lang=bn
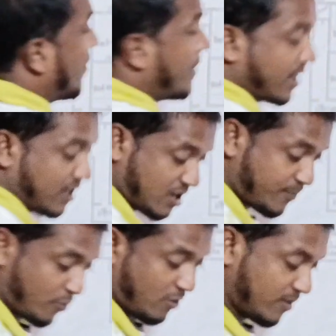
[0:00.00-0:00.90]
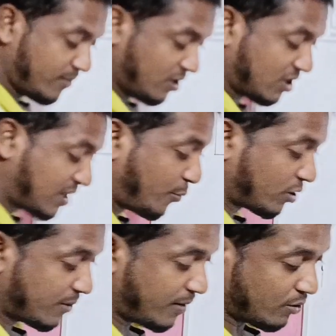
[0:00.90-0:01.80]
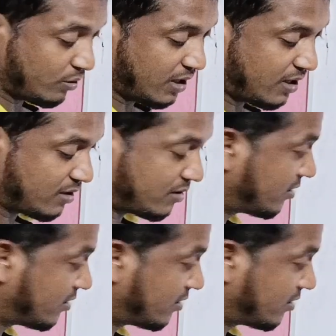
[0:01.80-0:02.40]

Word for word: মার্কেটটা প্রবলেম দিচ্ছে প্রতিবারই হ্যাঁ